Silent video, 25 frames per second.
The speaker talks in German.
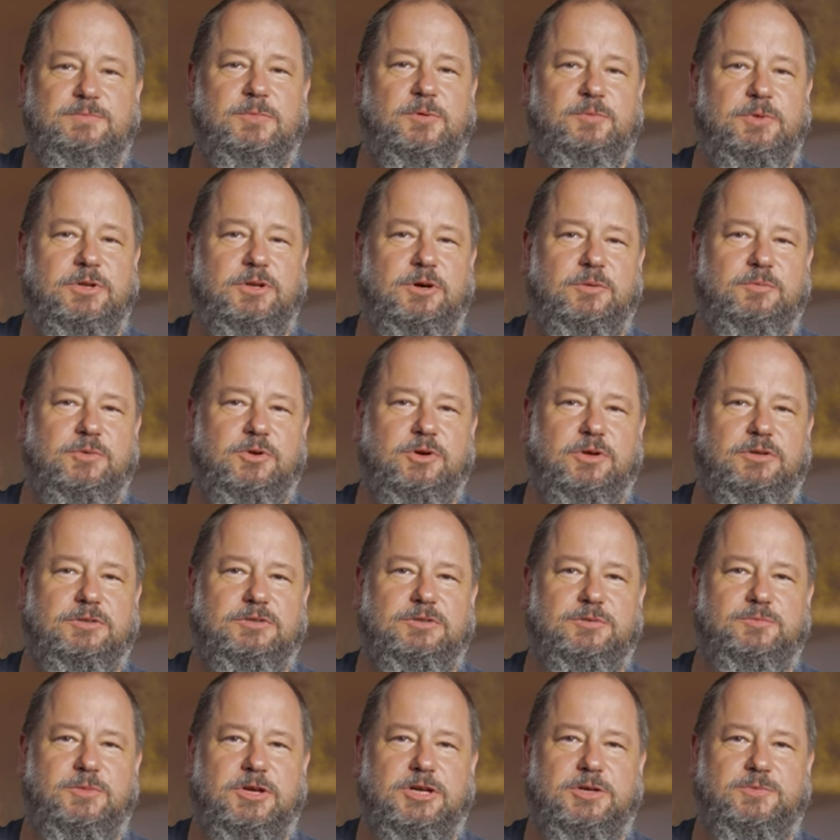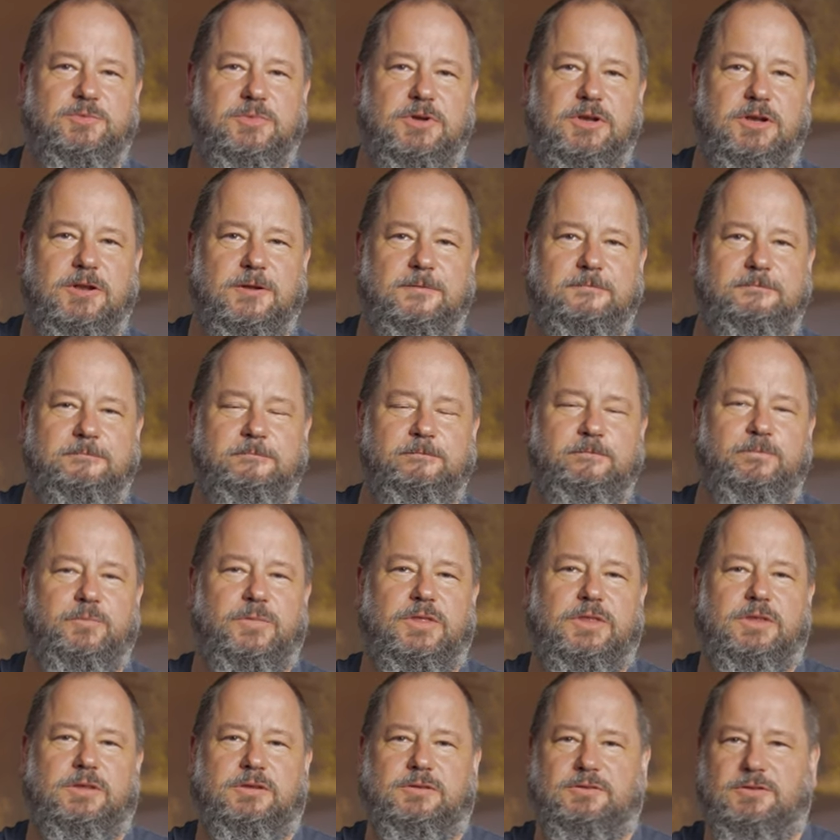man mithaben kann zum Beispiel,
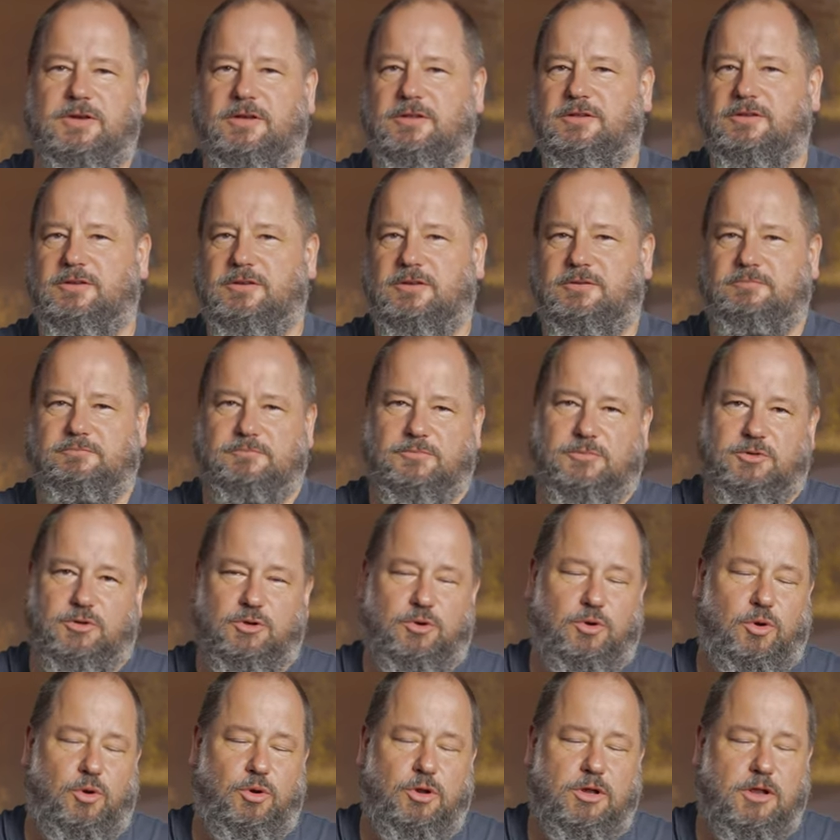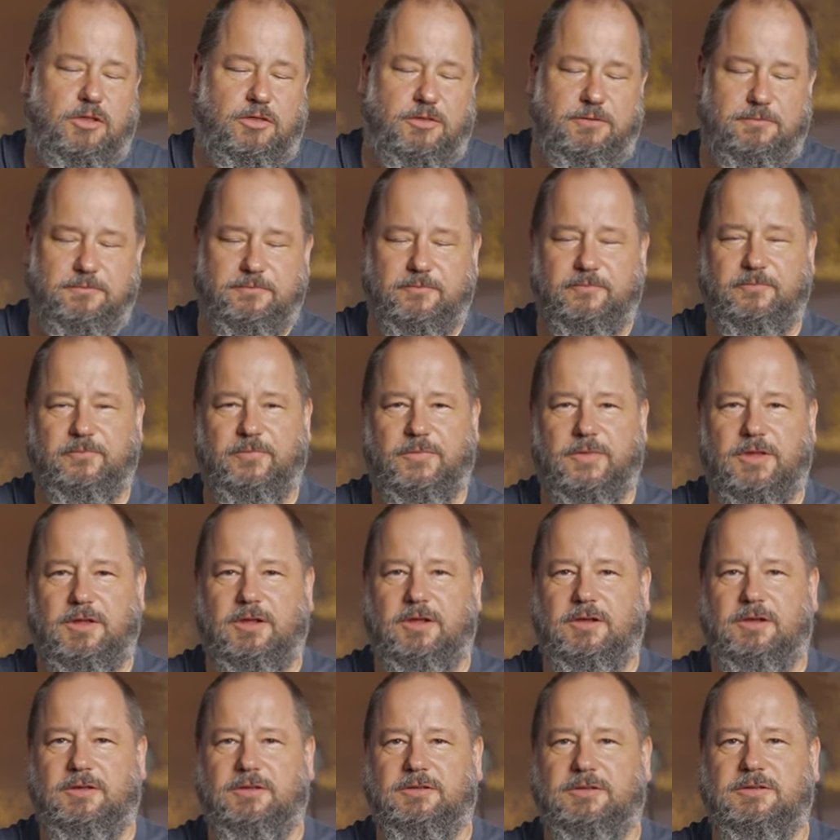sind Krödeln.
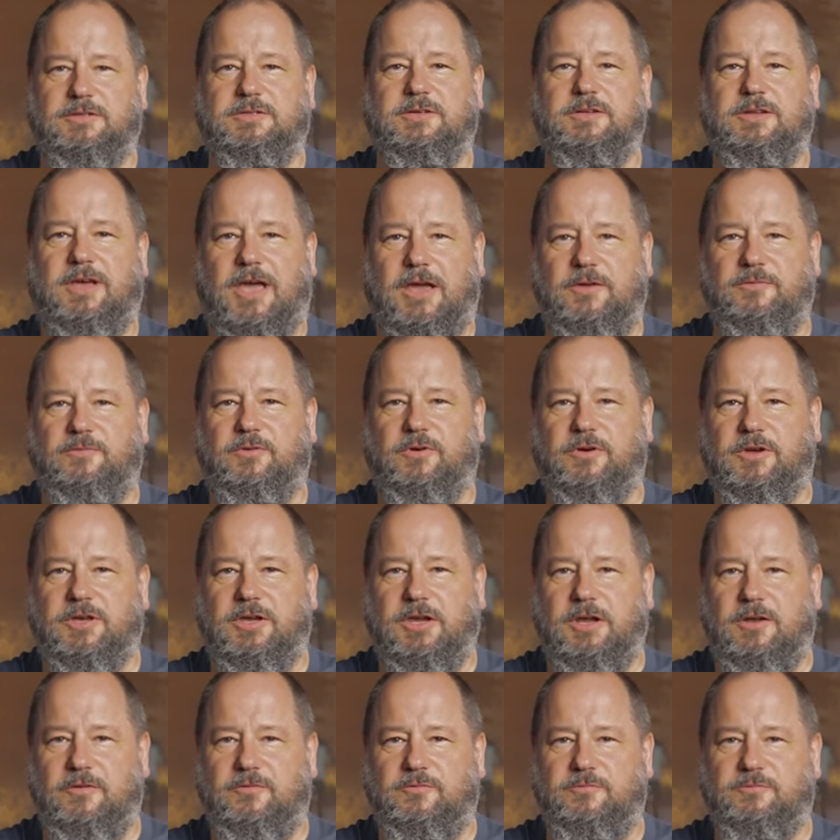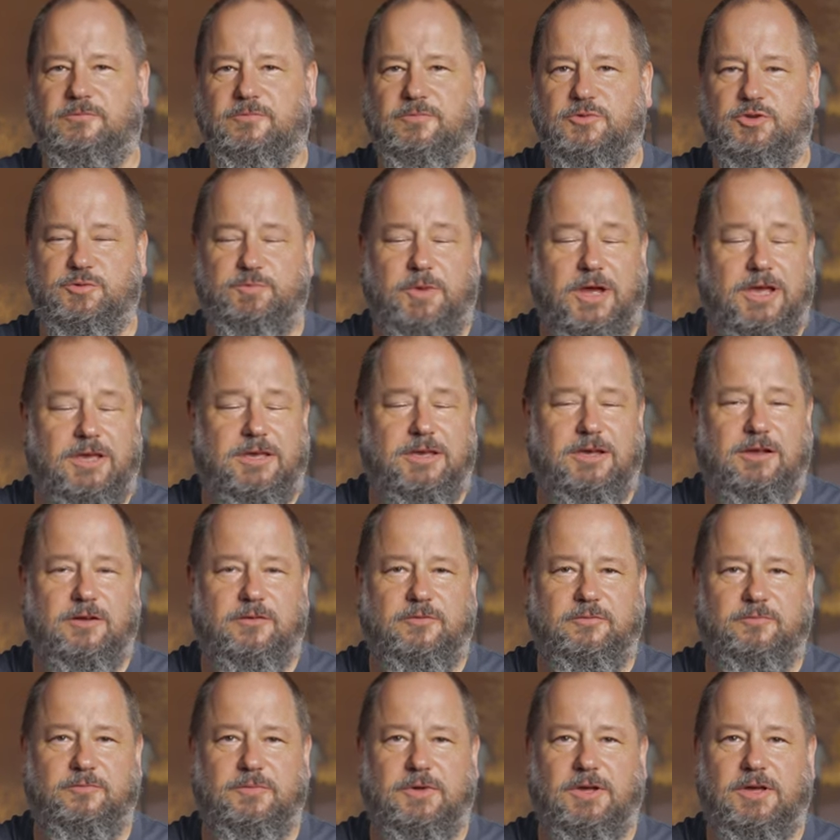Das sind einfache Hilfen,
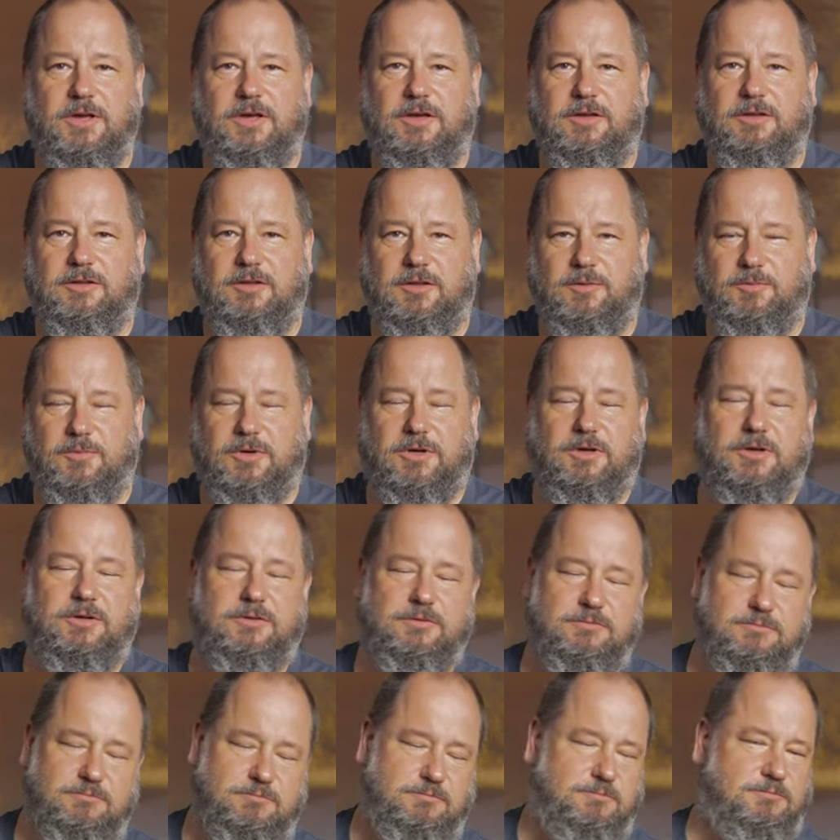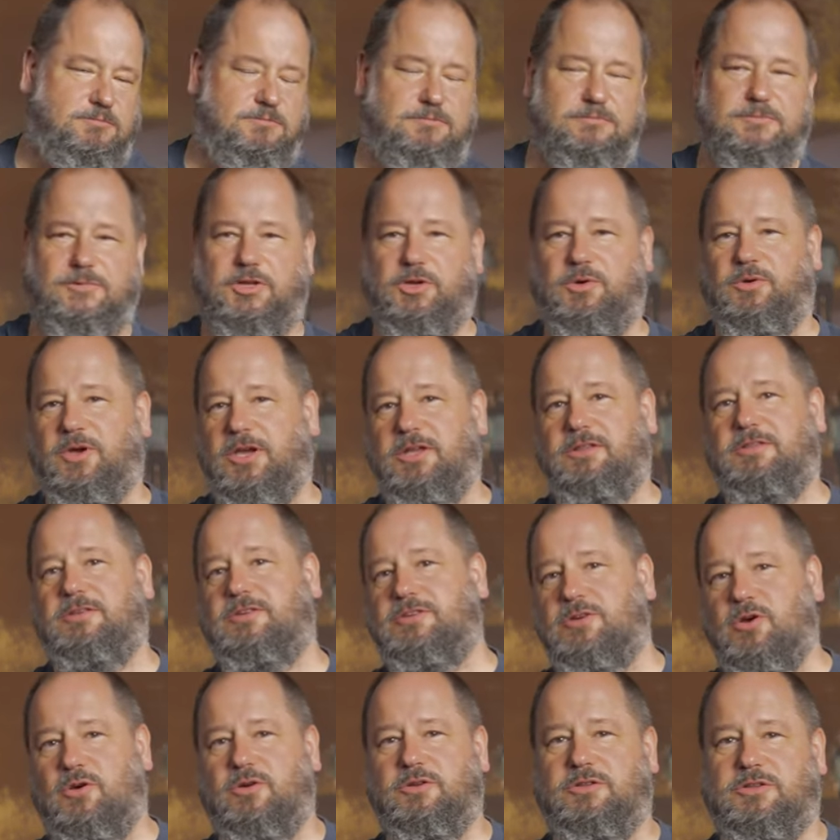Speikhilfen, die man
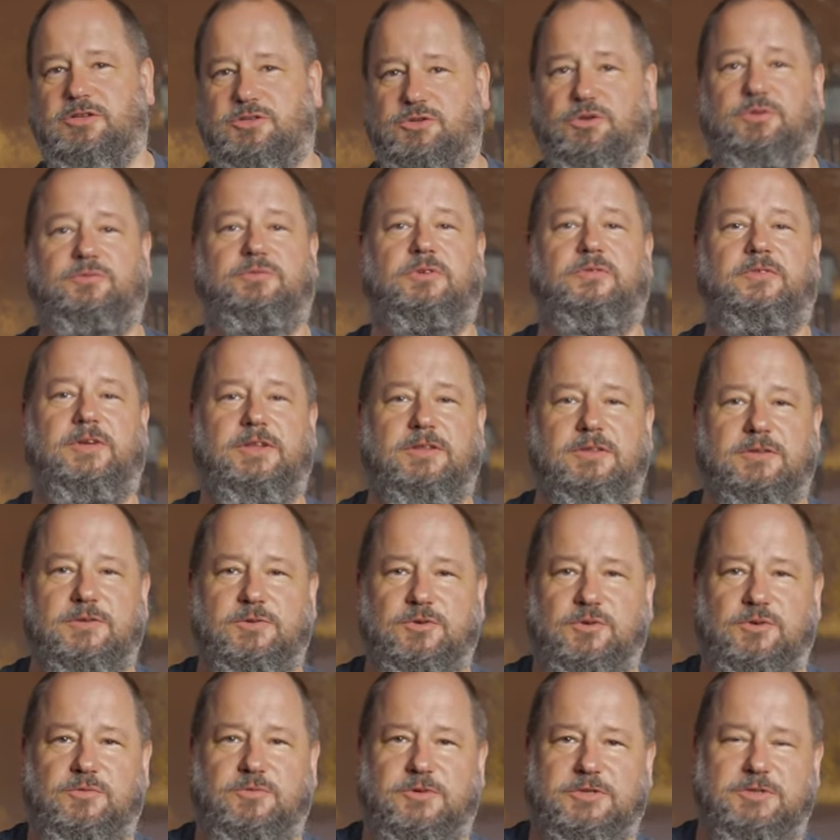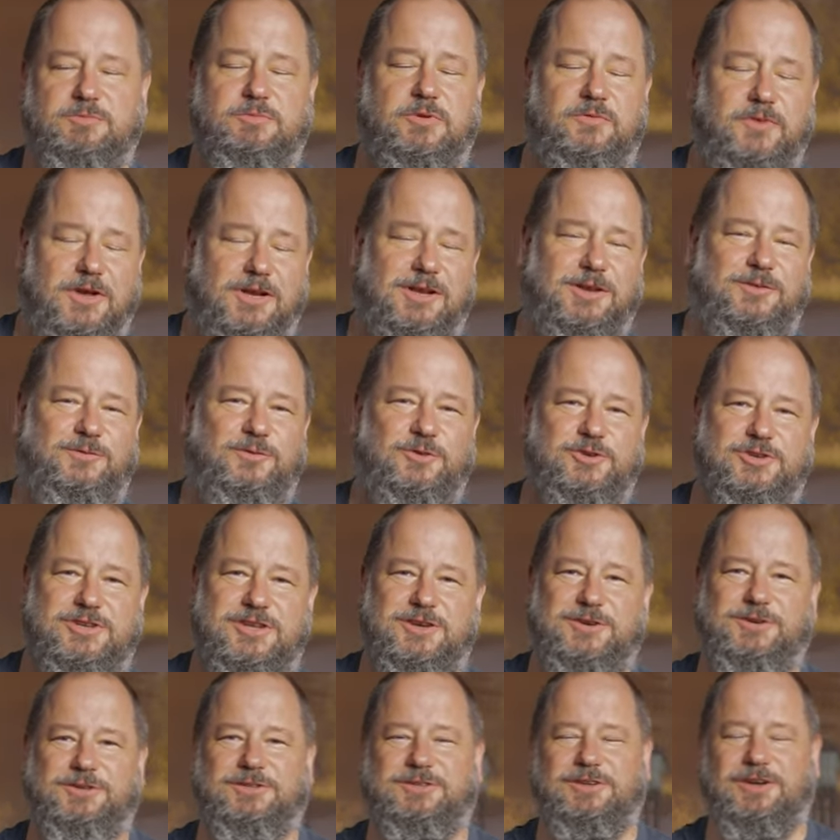theoretisch auch in der Stadt verwenden kann, wenn man wirklich viel
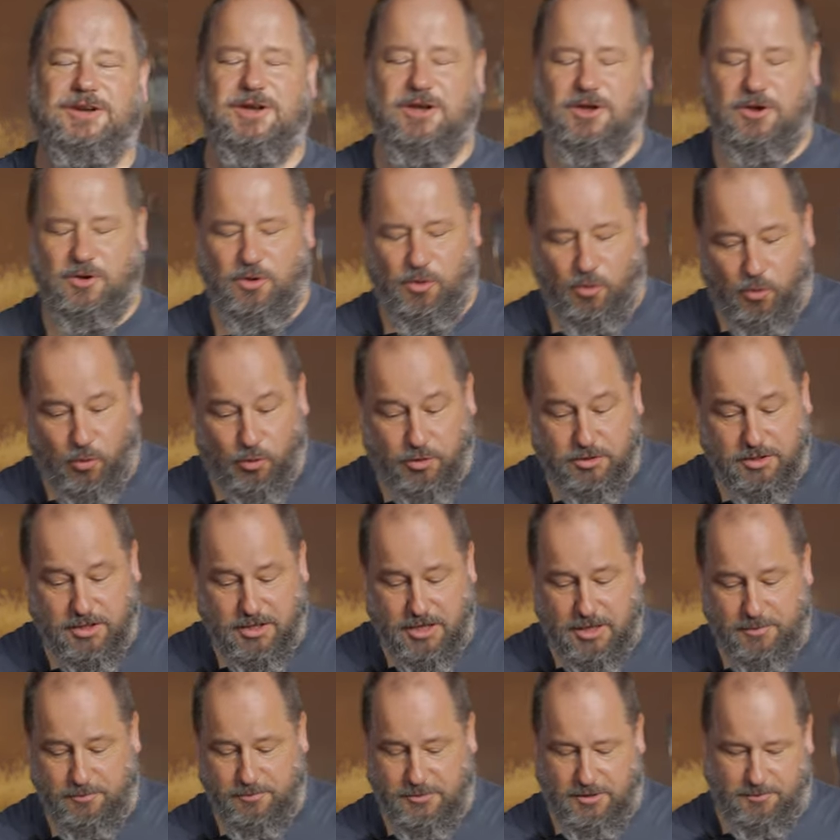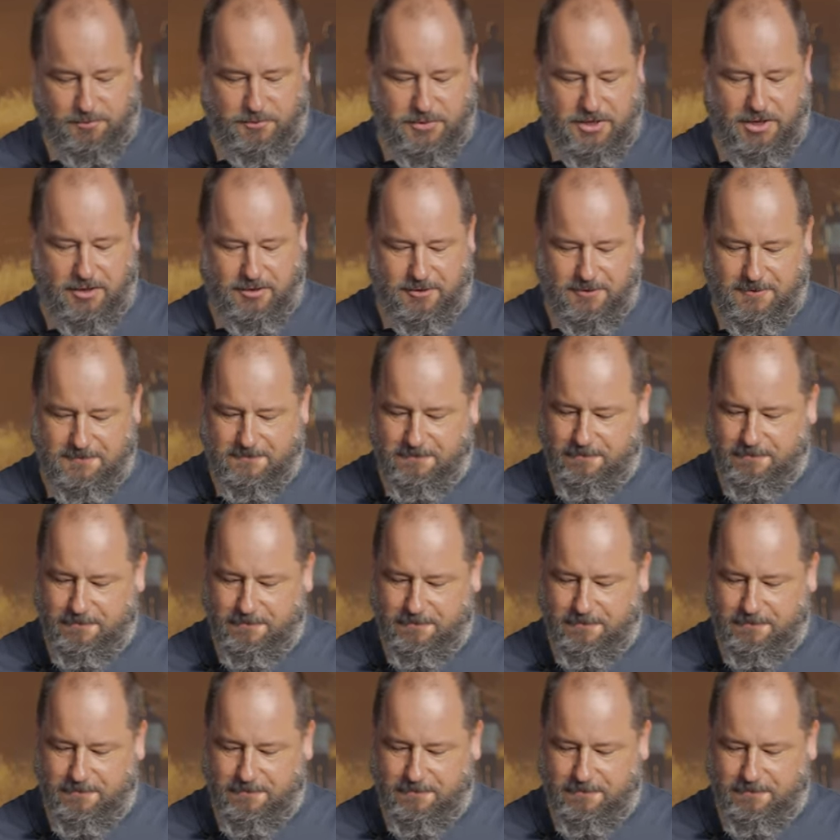Schnee hat, oder eben am Berg.